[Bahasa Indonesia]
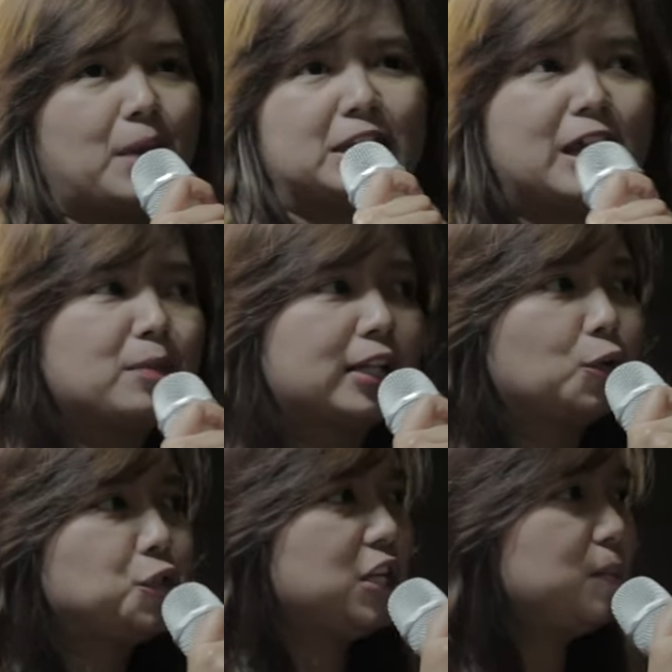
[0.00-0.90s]
main game
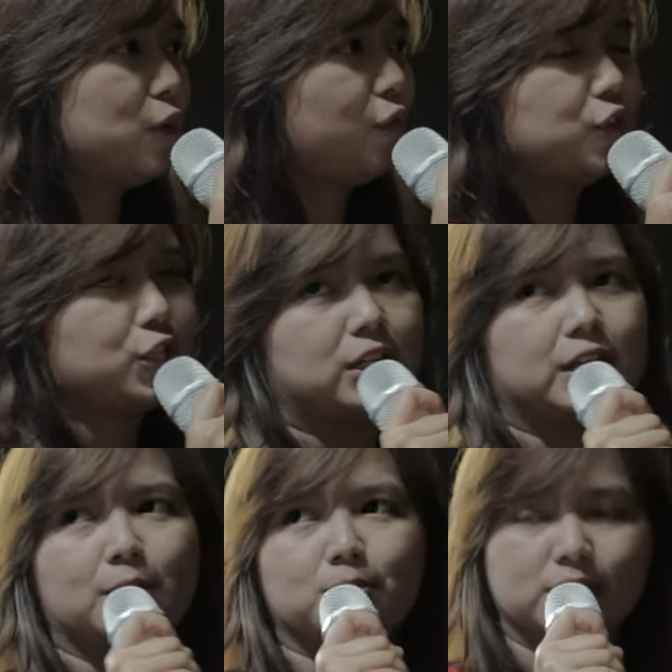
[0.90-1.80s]
atau jadi profesional
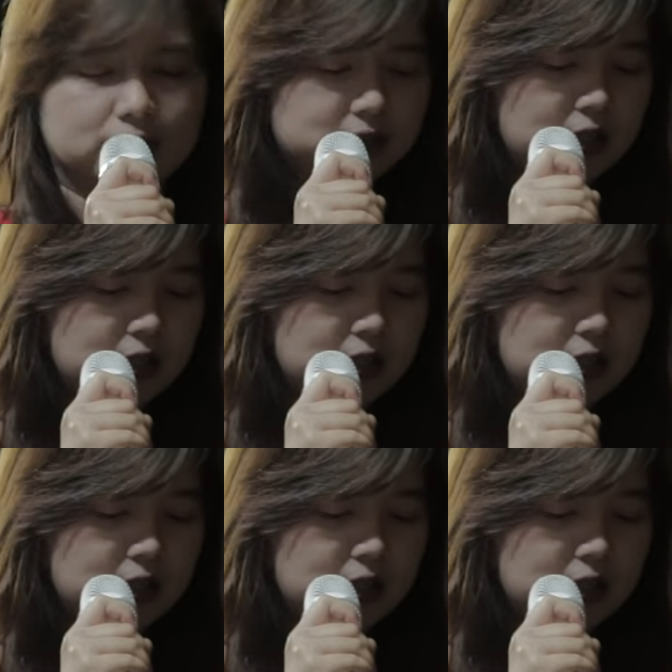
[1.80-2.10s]
gamer.